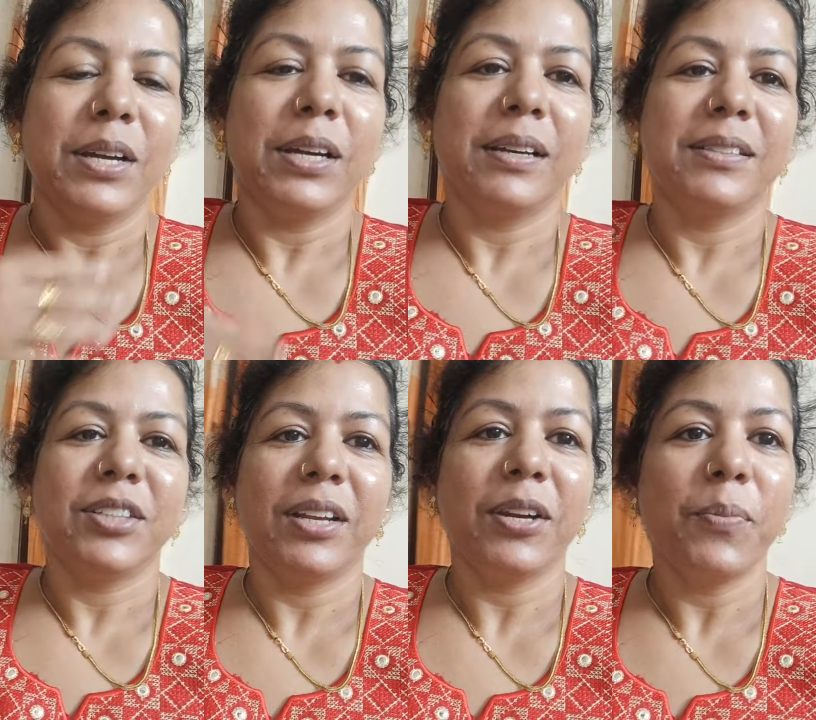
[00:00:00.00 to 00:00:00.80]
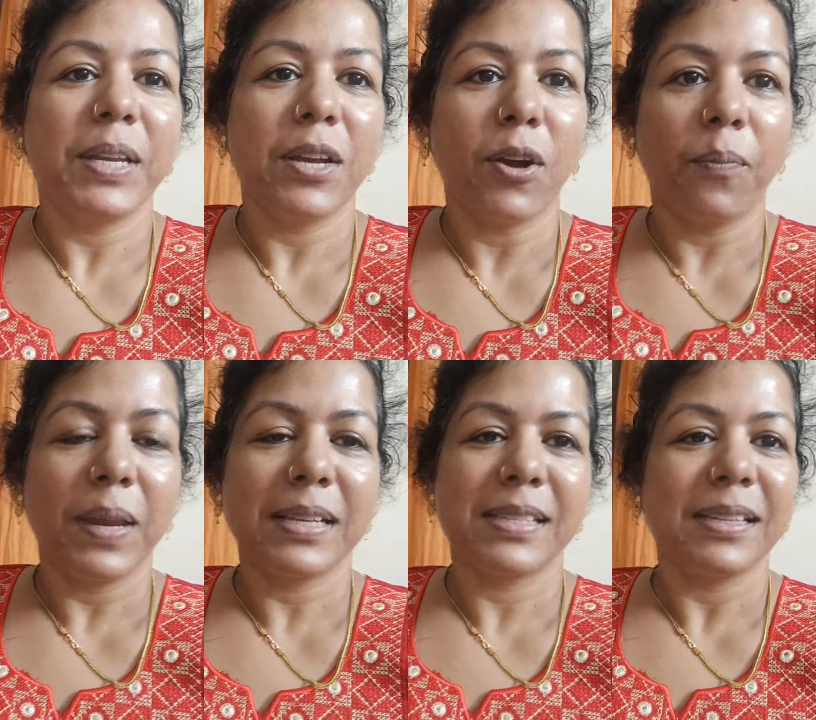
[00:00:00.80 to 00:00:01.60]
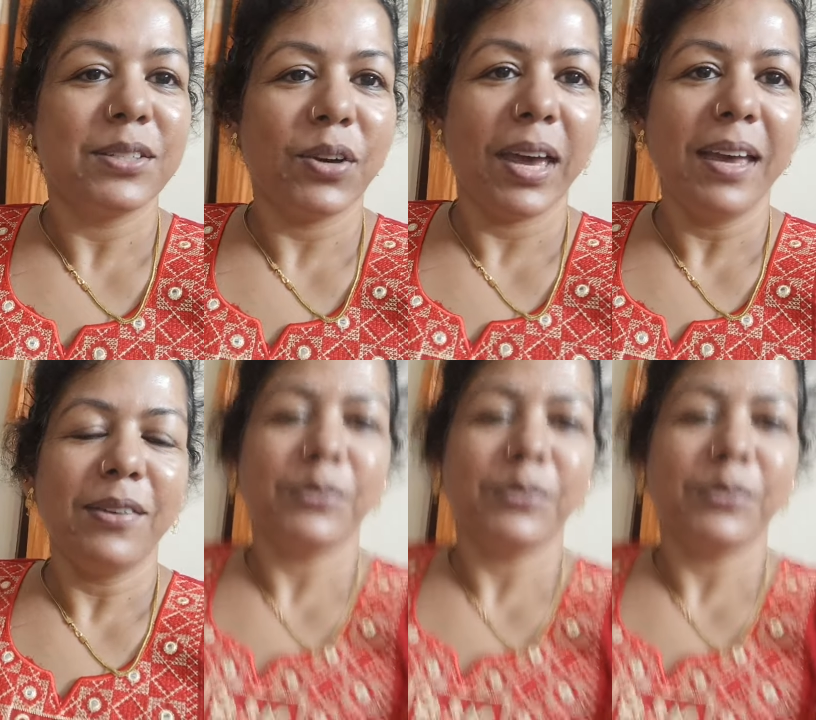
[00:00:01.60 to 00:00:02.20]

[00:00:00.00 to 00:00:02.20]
जयनगर बी कॉम्प्लेक्स जो है